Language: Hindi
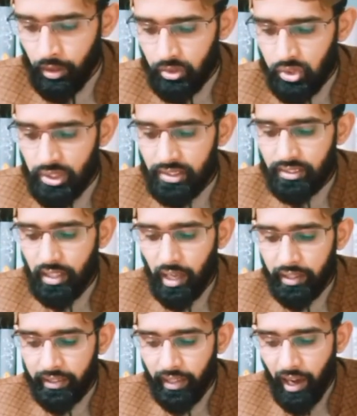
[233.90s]
जिसका
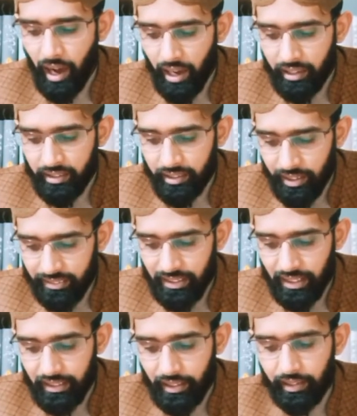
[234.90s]
नाहक
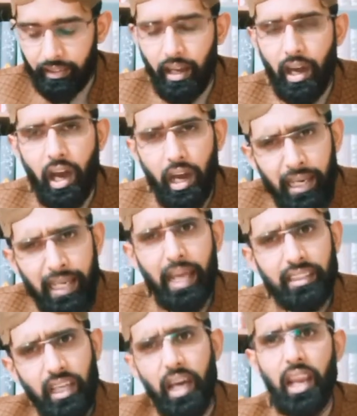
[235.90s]
कत्ल करना अल्लाह
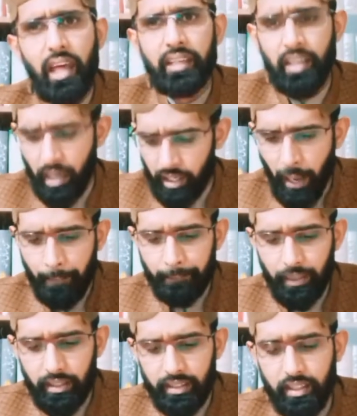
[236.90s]
ताला ने हराम
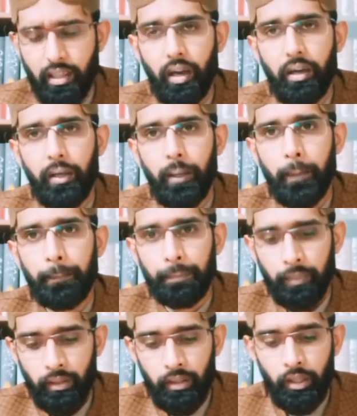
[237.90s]
कर रखा है
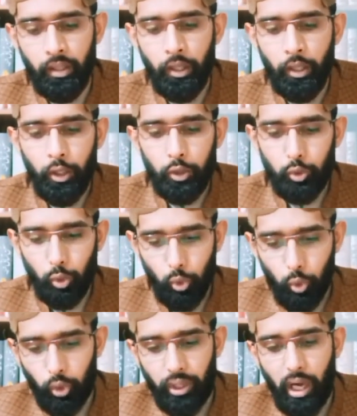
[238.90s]
तो
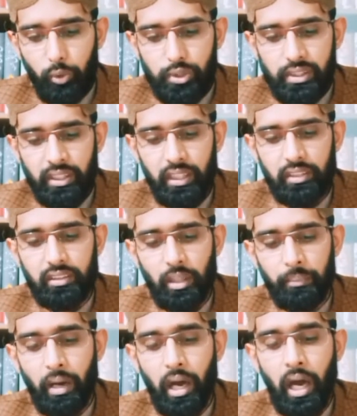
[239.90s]
गोया उसने
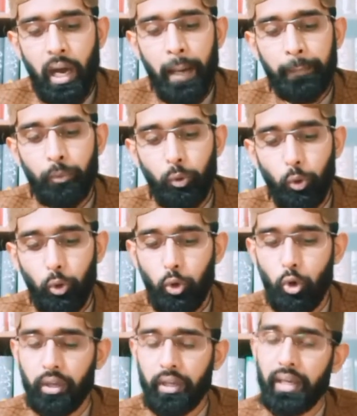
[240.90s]
तमाम
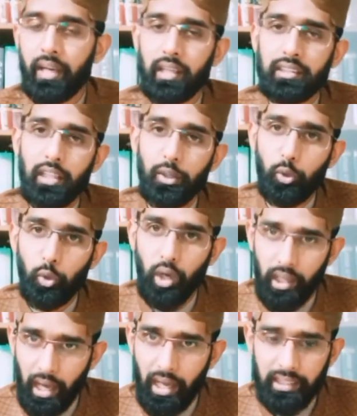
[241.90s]
लोगों के कत्ल को
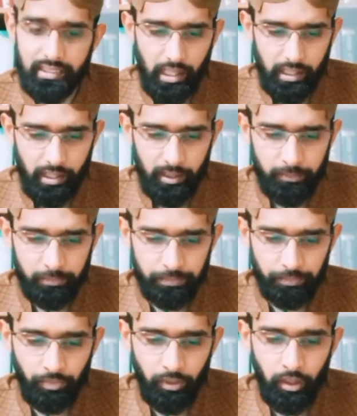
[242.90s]
हलाल जाना
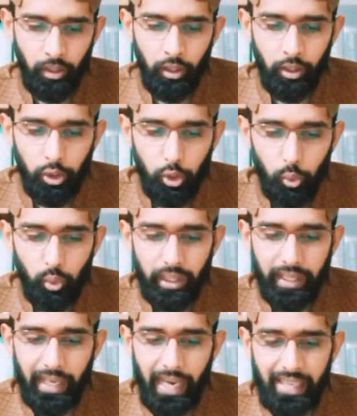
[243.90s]

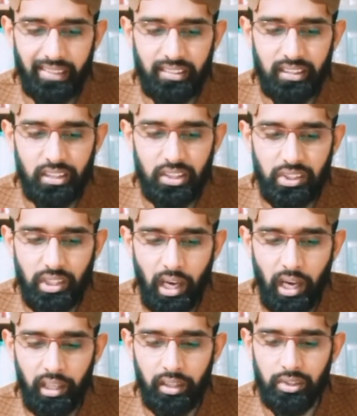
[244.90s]
क्योंकि ऐसी
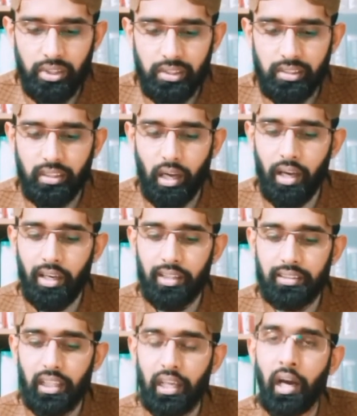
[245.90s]
जान जिसका
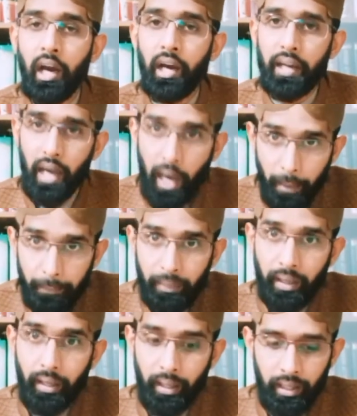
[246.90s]
कत्ल हराम
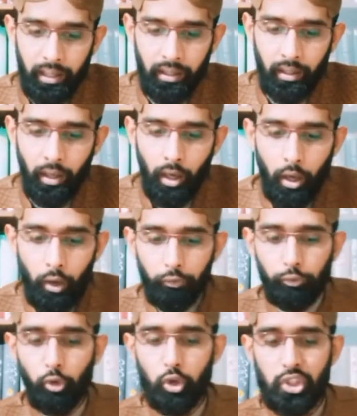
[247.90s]
है
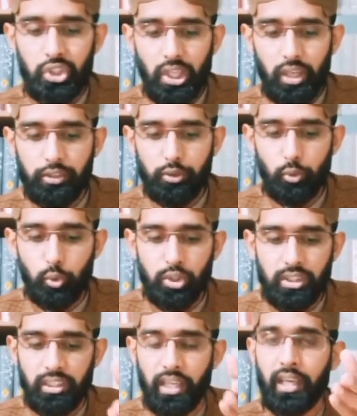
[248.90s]
वो शख्स
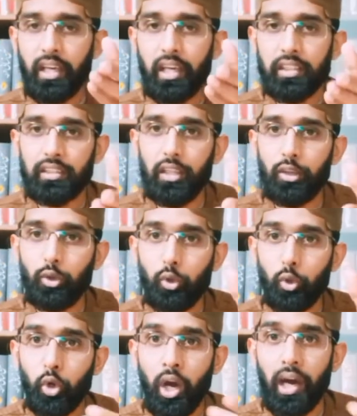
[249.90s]
उसके कत्ल
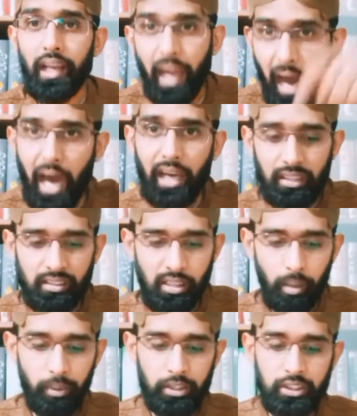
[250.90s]
को हलाल
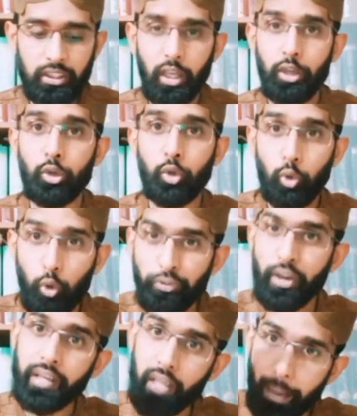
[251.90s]
समझकर
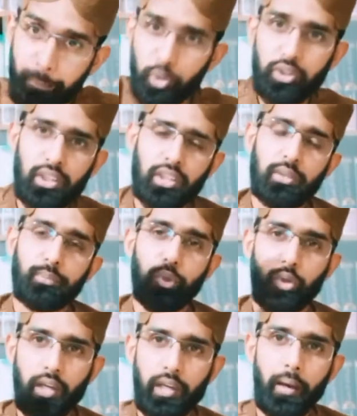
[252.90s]
कुफर का मुर्तकिब
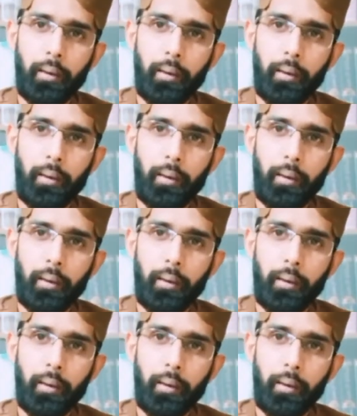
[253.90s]
हो गया